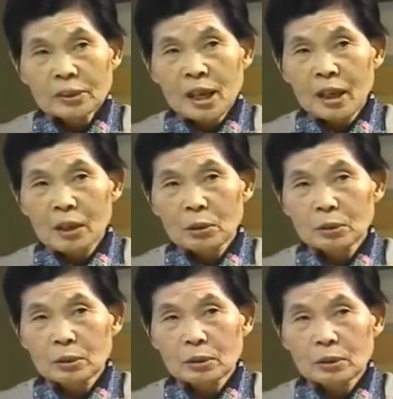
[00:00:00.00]
中
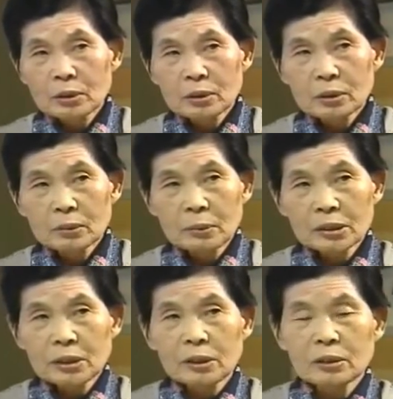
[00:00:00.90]
ほど
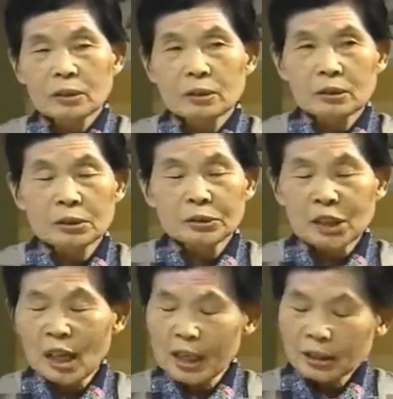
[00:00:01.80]
まで行っ
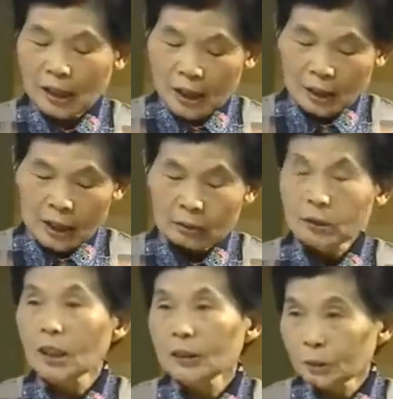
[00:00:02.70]
た半か
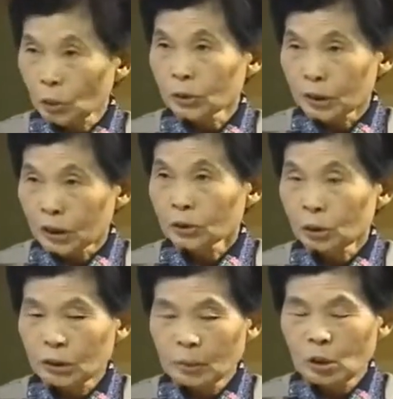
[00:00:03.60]
ぐらいの年に
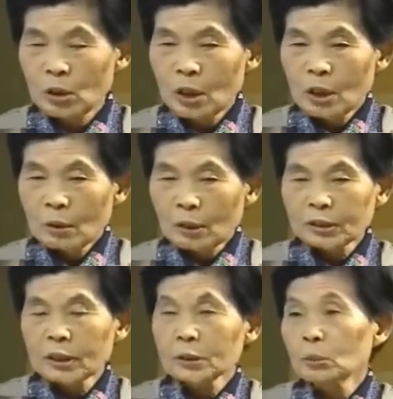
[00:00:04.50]
それも
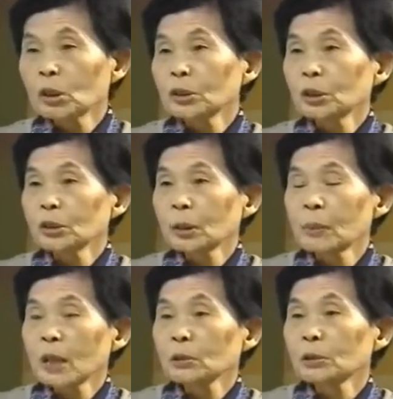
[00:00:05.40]
私も一生懸
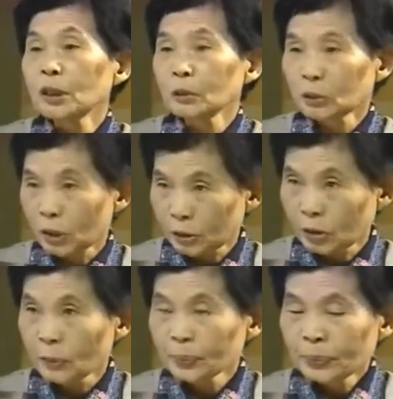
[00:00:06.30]
命歩いてるんです
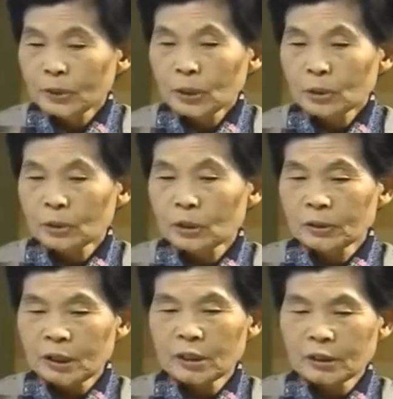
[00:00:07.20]
よ。で
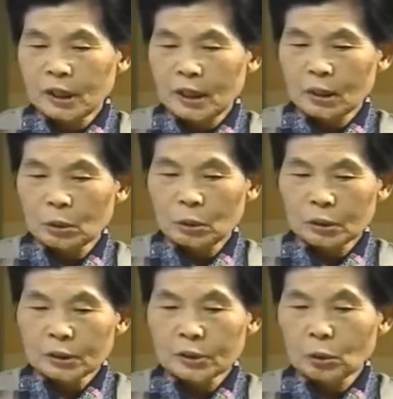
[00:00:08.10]
電車から
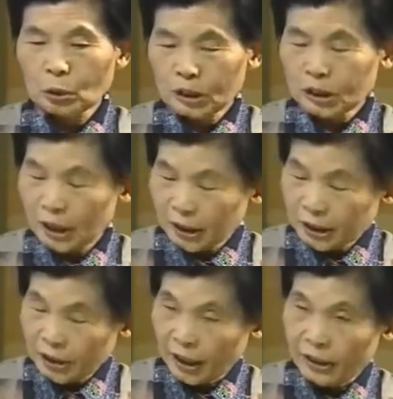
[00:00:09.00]
降りら
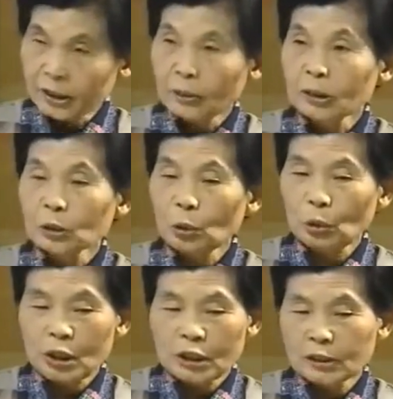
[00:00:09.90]
れた方はど
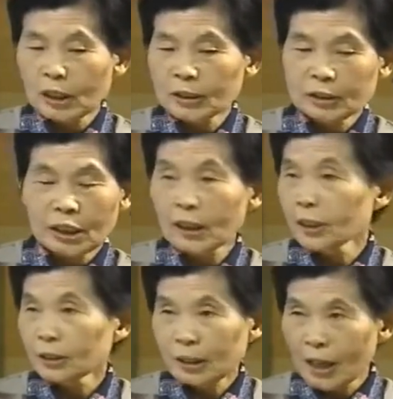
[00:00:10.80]
こへ行かれた
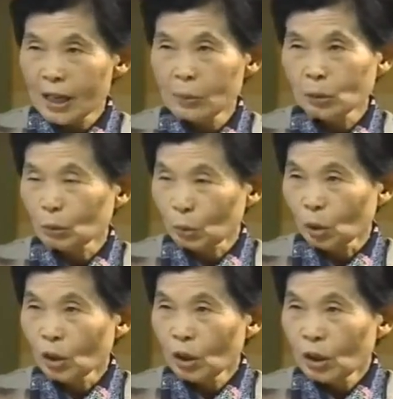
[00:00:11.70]
か皆目
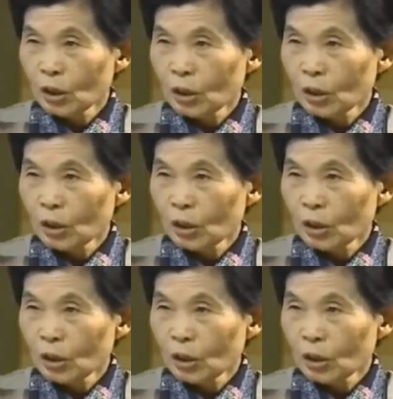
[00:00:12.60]
もう